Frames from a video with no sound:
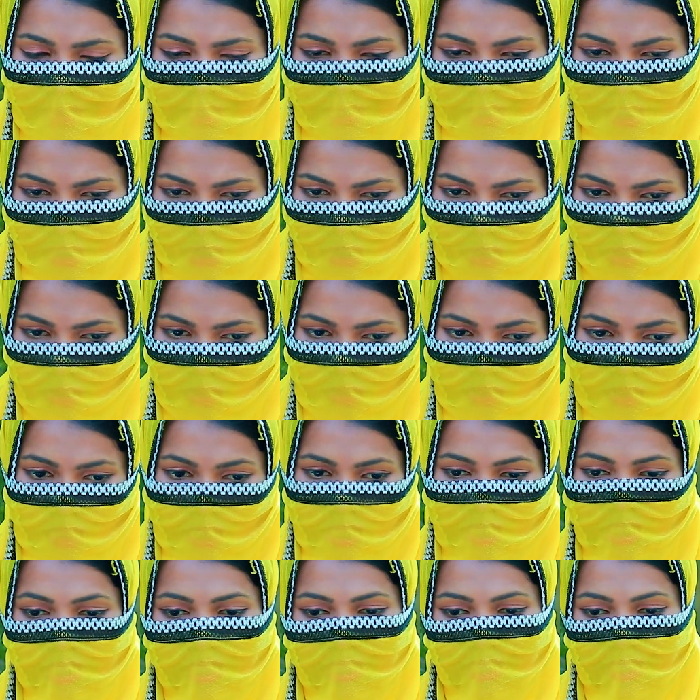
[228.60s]
বেশ সুন্দরী
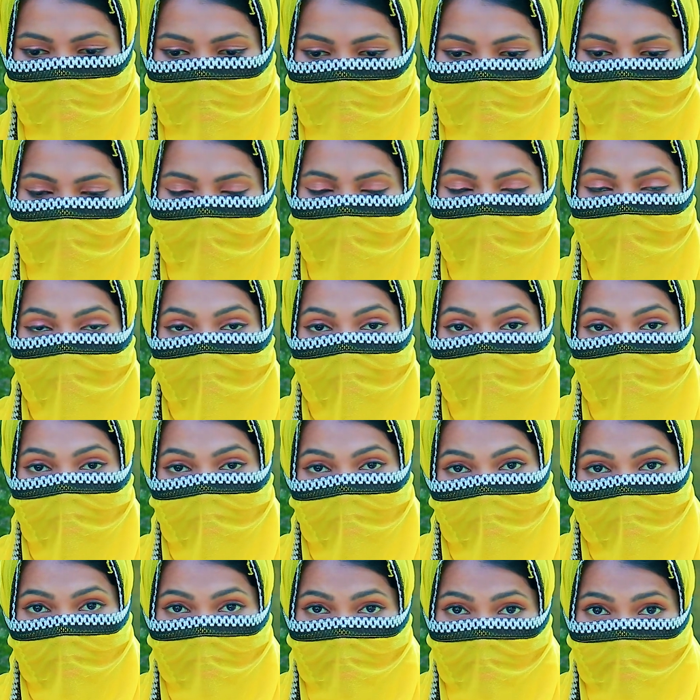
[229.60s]
ছিলাম
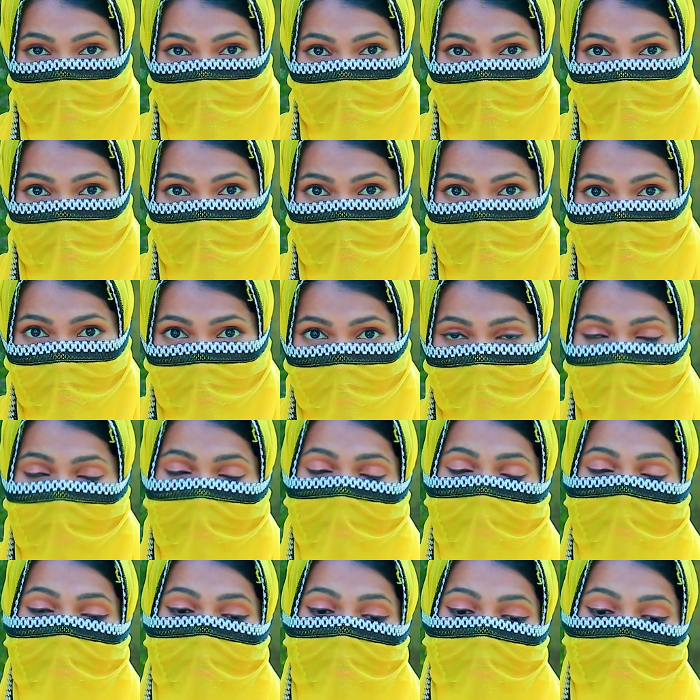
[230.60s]

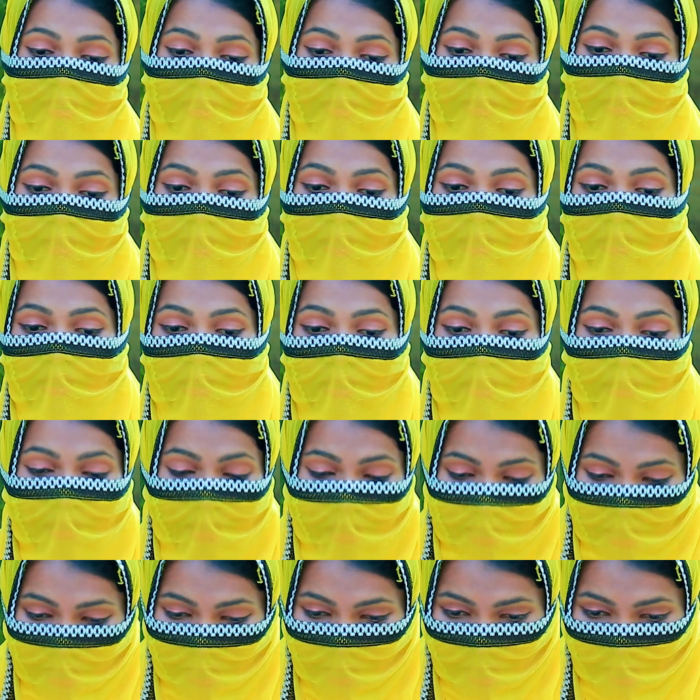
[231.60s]
আমার বাবা মা